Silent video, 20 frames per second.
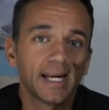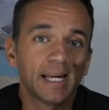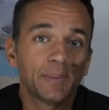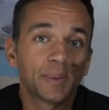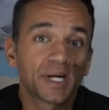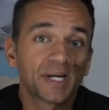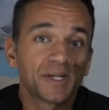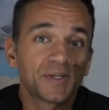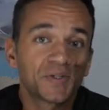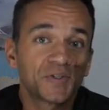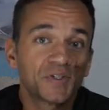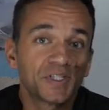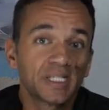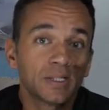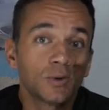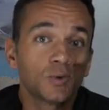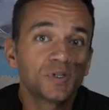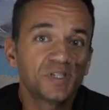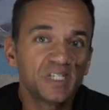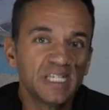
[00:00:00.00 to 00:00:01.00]
eh ben, c'est
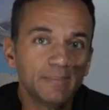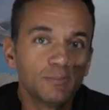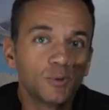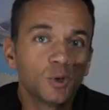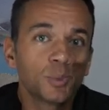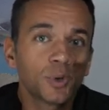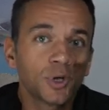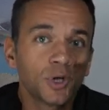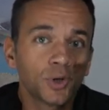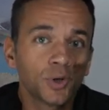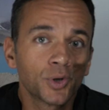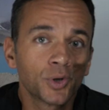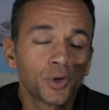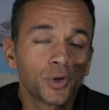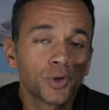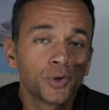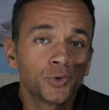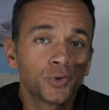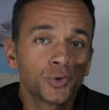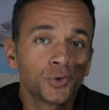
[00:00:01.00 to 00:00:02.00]
aussi le moment
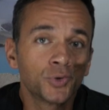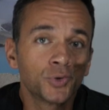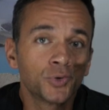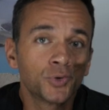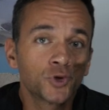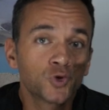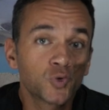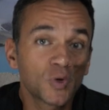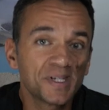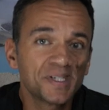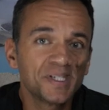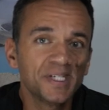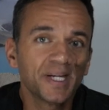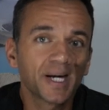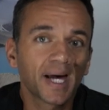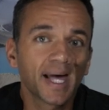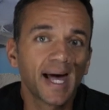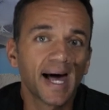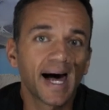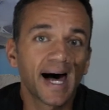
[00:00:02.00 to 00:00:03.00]
euh, de,
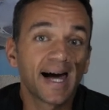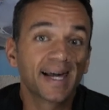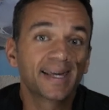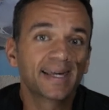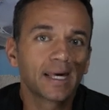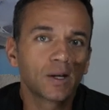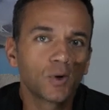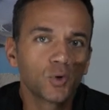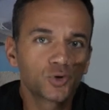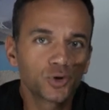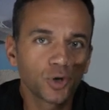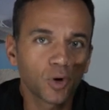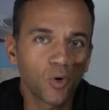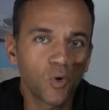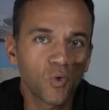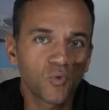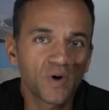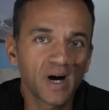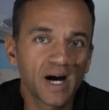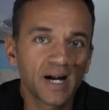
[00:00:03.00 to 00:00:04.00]
choisir à quelle hauteur
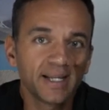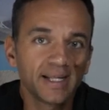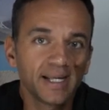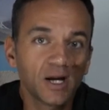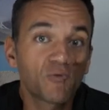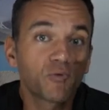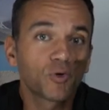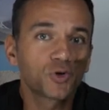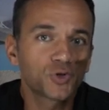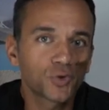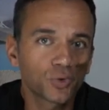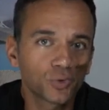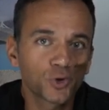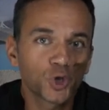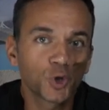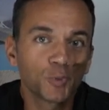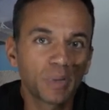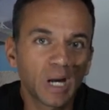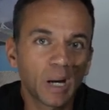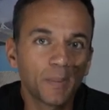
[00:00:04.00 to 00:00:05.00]
on va aller en fonction de ce
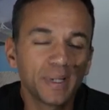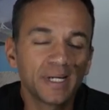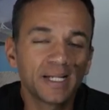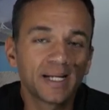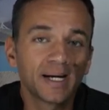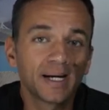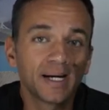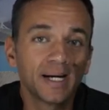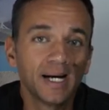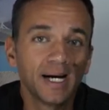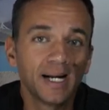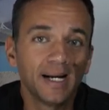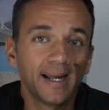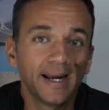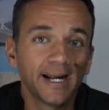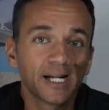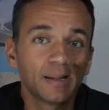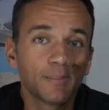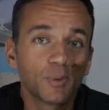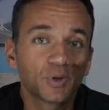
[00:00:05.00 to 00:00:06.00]
que permet la,
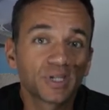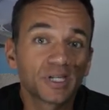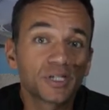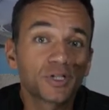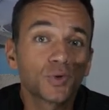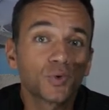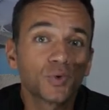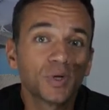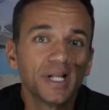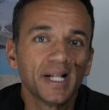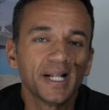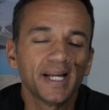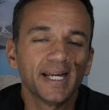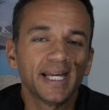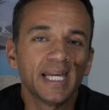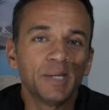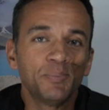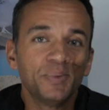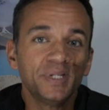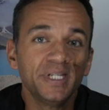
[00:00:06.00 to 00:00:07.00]
réglementation.
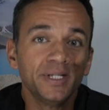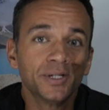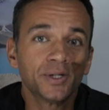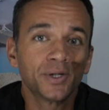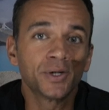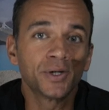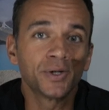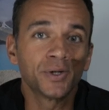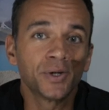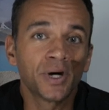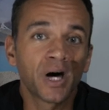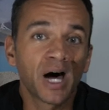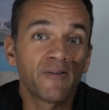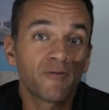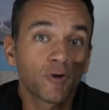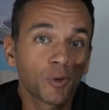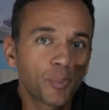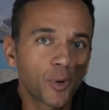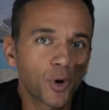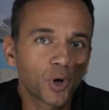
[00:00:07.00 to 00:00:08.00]
Et puis, euh,
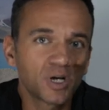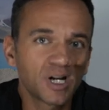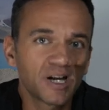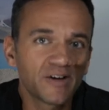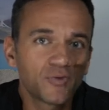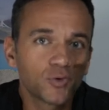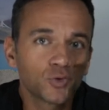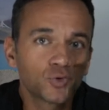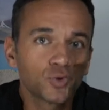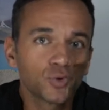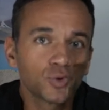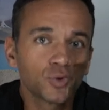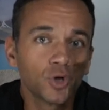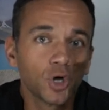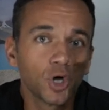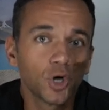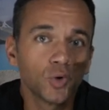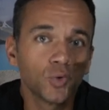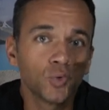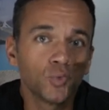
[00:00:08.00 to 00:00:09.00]
avant de prendre la photo
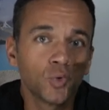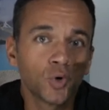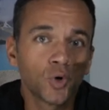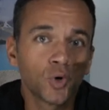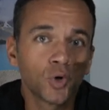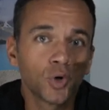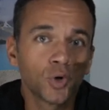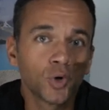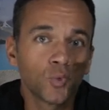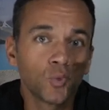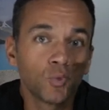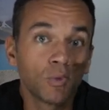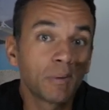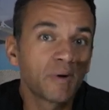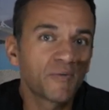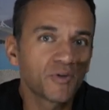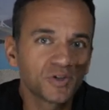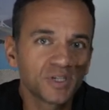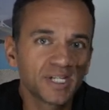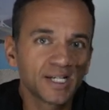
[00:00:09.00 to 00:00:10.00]
ou, même
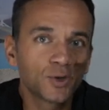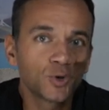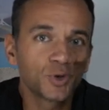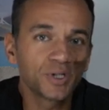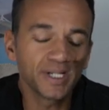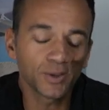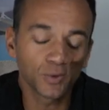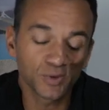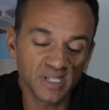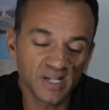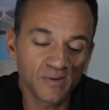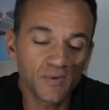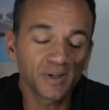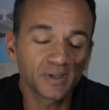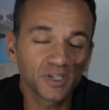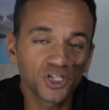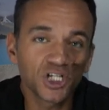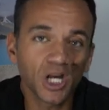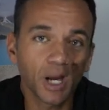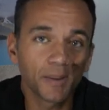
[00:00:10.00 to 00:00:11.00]
avant de décoller, de savoir
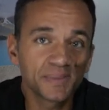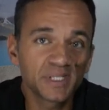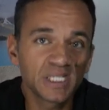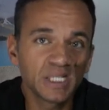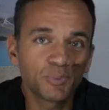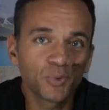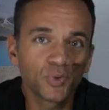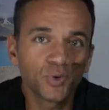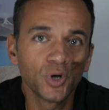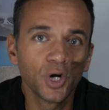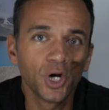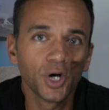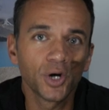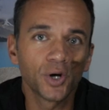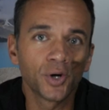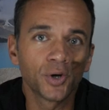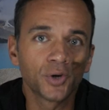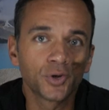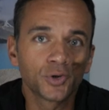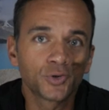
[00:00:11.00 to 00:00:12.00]
déjà un petit peu
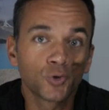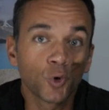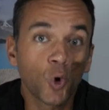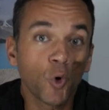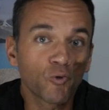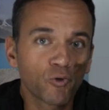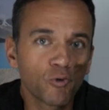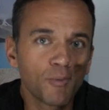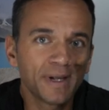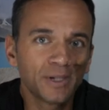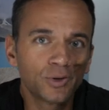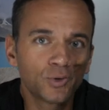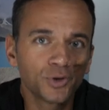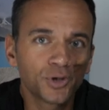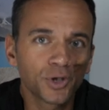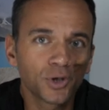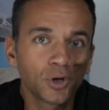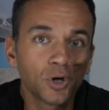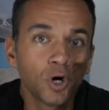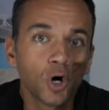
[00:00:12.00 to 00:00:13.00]
ce qu'on veut mettre
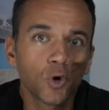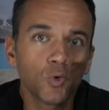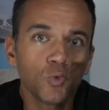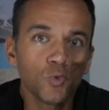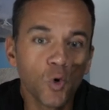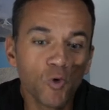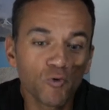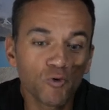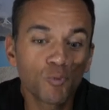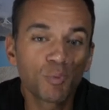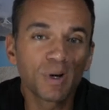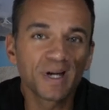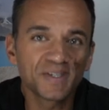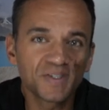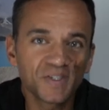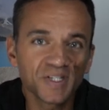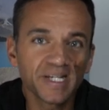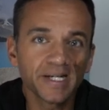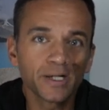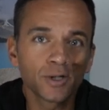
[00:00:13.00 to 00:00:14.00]
dedans, où on veut
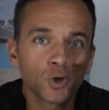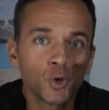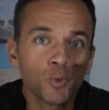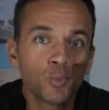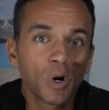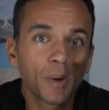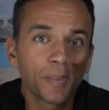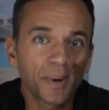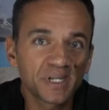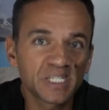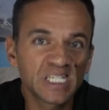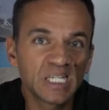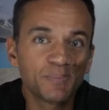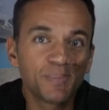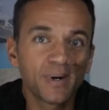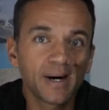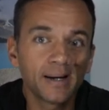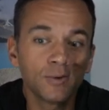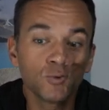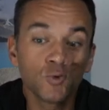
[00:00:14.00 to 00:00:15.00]
placer le point
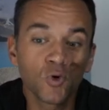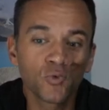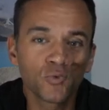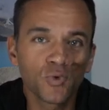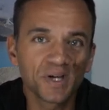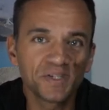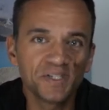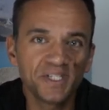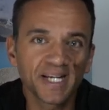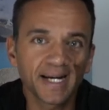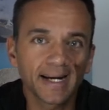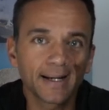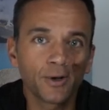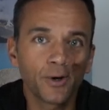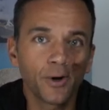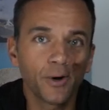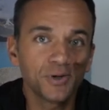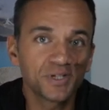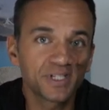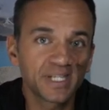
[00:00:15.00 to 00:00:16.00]
principal, où on veut attirer
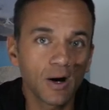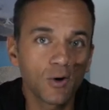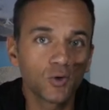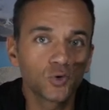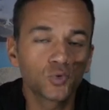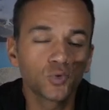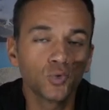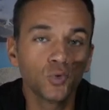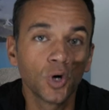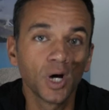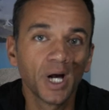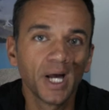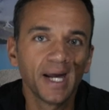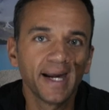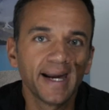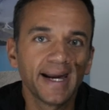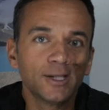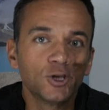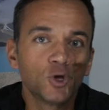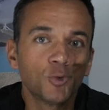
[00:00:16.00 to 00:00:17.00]
l'œil, ce qu'il y a autour,
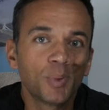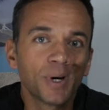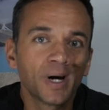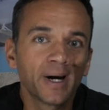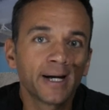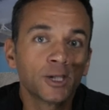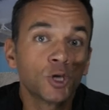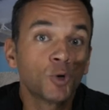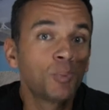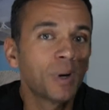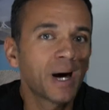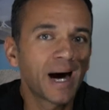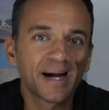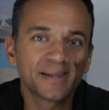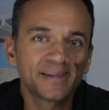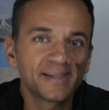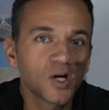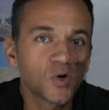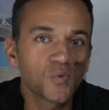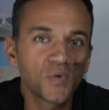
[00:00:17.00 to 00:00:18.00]
et de pas et de pas
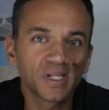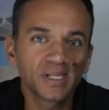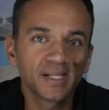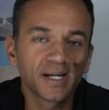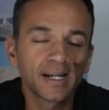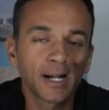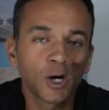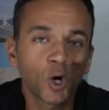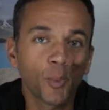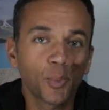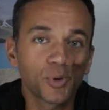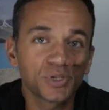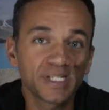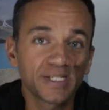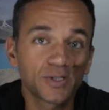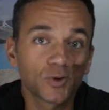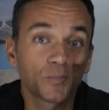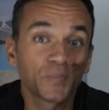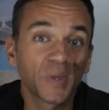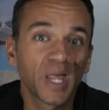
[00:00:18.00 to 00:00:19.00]
rater en fait la
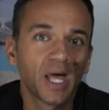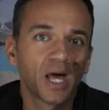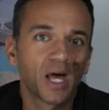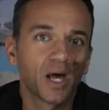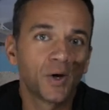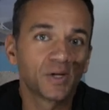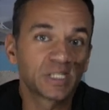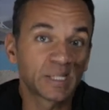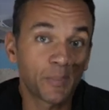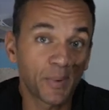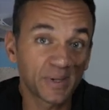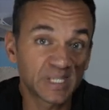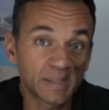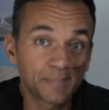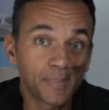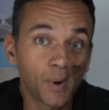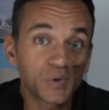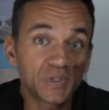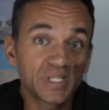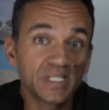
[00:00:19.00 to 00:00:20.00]
composition. ça peut être
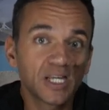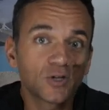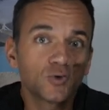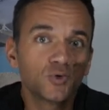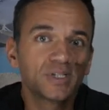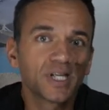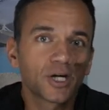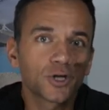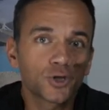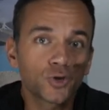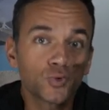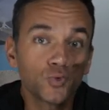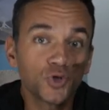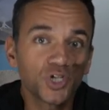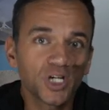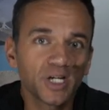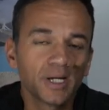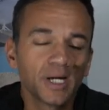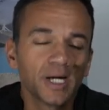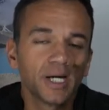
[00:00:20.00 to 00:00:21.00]
sympa aussi d'ajouter un
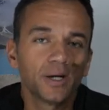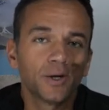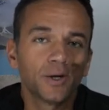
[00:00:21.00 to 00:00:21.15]
sujet,